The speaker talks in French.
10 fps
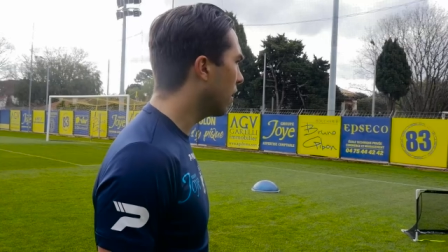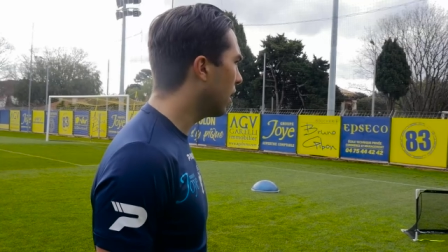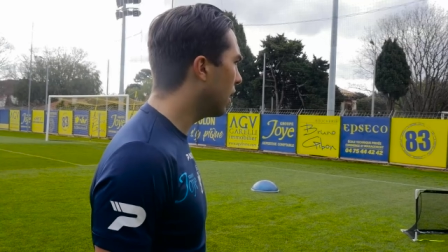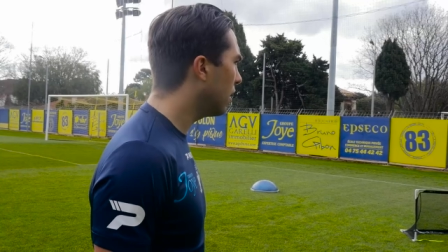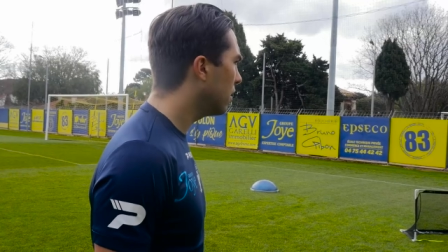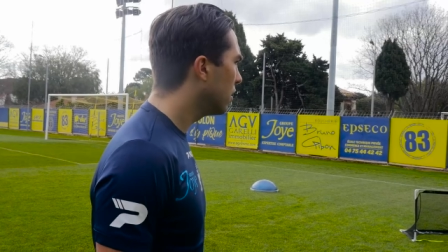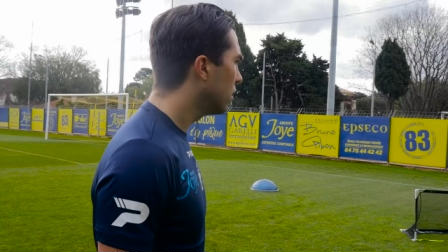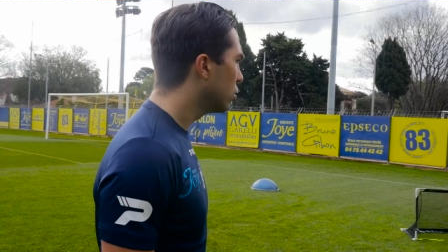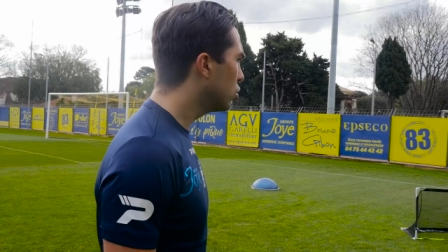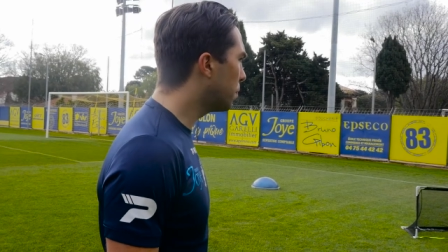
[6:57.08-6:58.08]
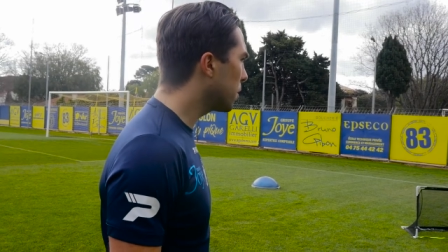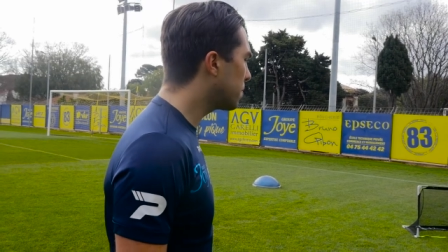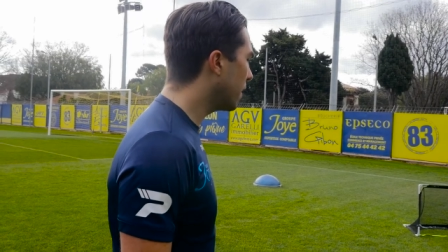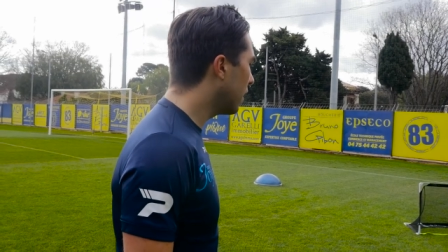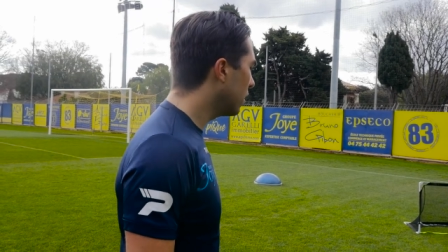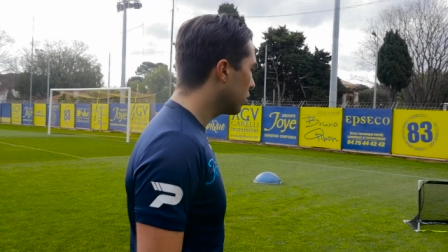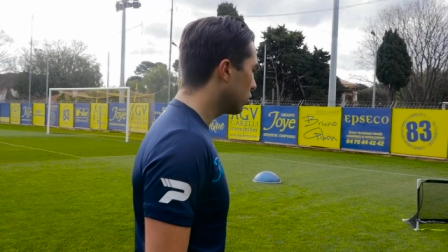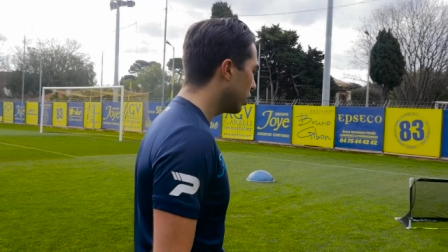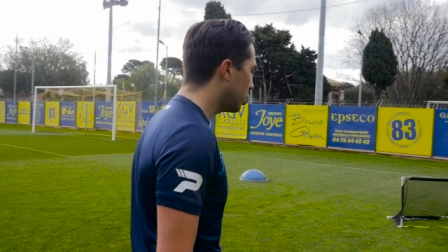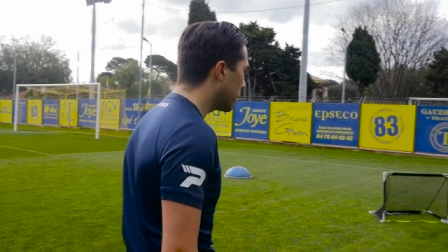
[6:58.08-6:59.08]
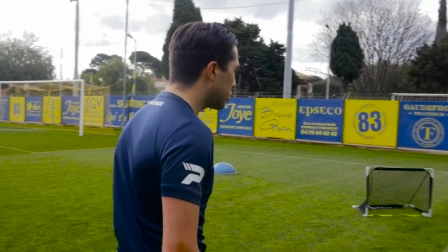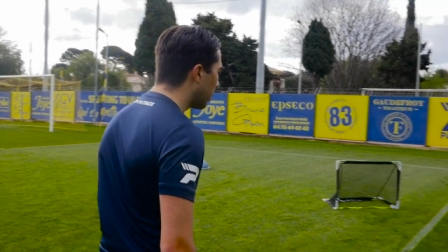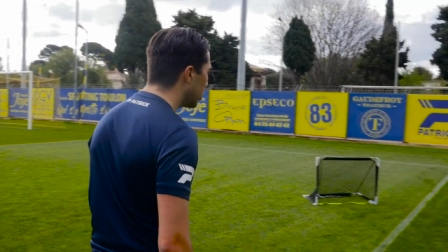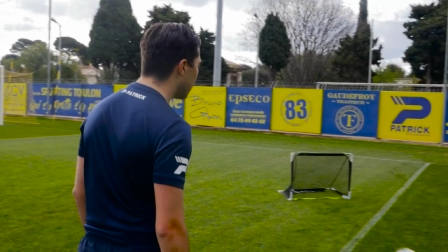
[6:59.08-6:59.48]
il m'a quand même suivi, euh, il m'a quand même suivi depuis le